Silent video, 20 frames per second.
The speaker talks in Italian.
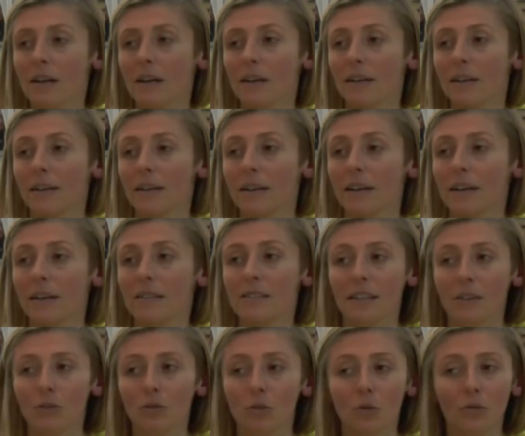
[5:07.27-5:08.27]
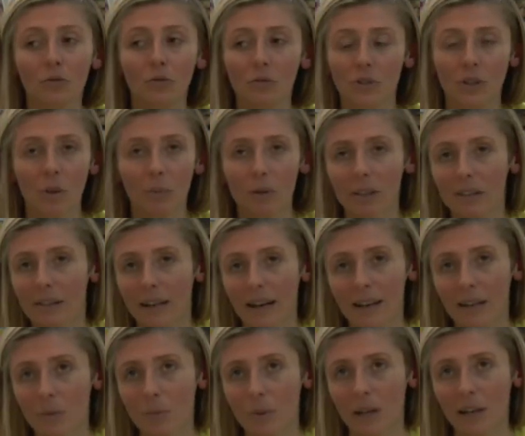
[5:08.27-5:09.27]
eh, è stato
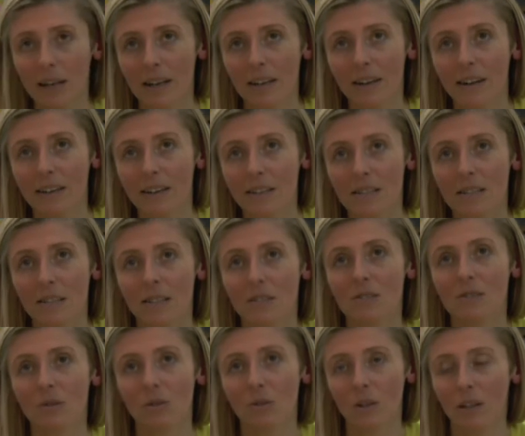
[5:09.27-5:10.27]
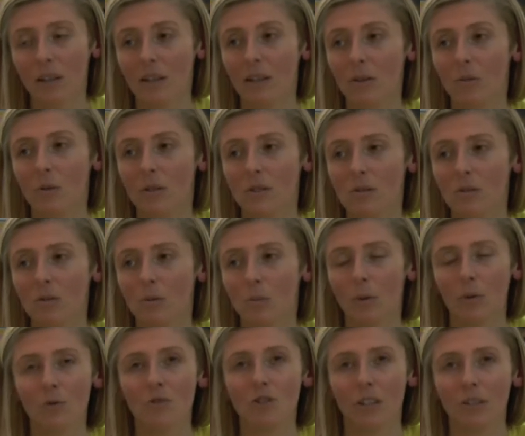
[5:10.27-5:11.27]
fondamentale per la realizzazione di questo
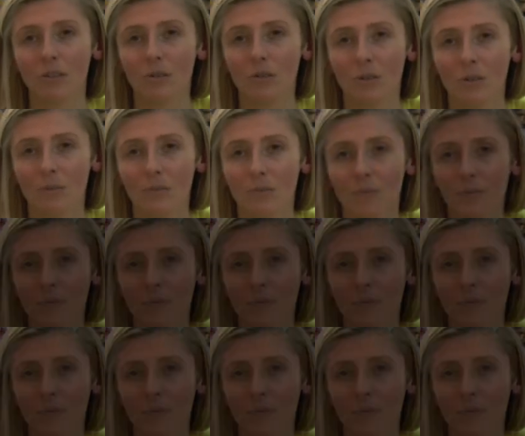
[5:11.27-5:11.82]
progetto.